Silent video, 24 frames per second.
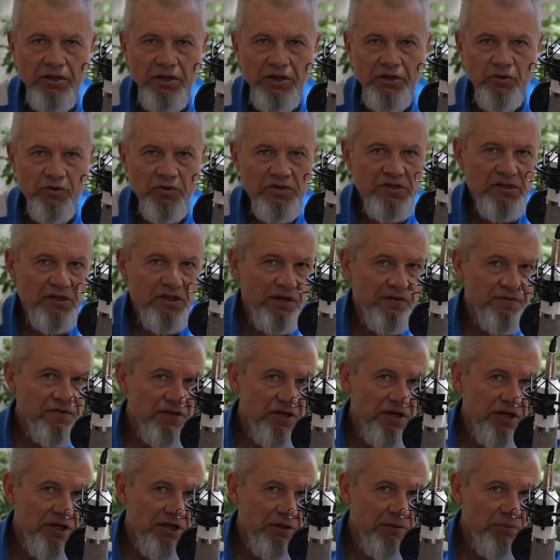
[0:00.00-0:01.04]
Ее цена в
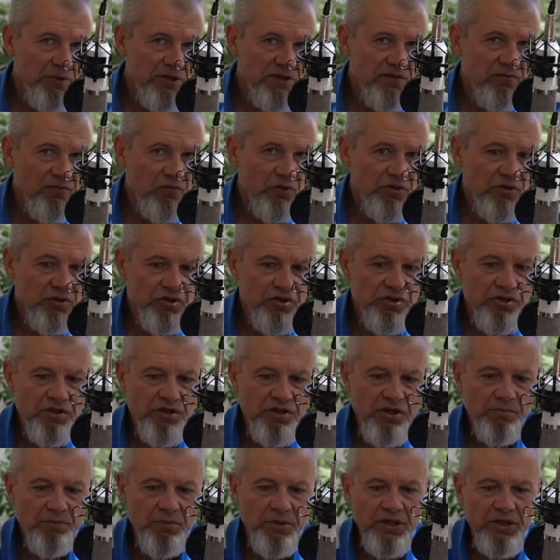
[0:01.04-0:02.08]
среднем на сегодняшний
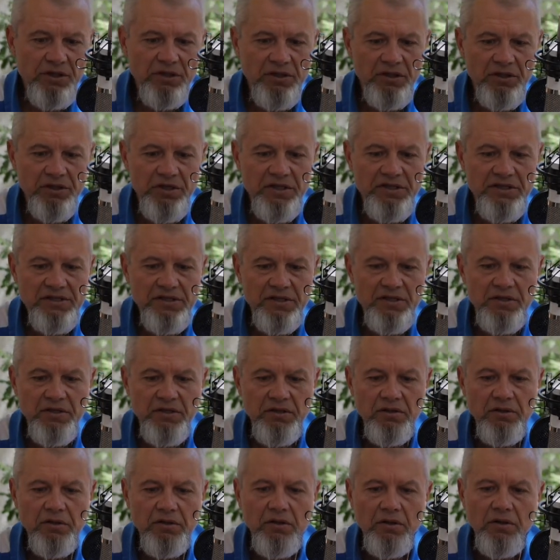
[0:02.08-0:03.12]
день порядка
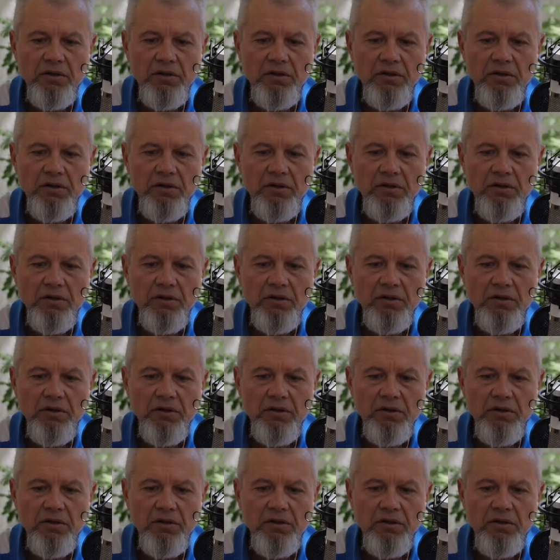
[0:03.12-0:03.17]
30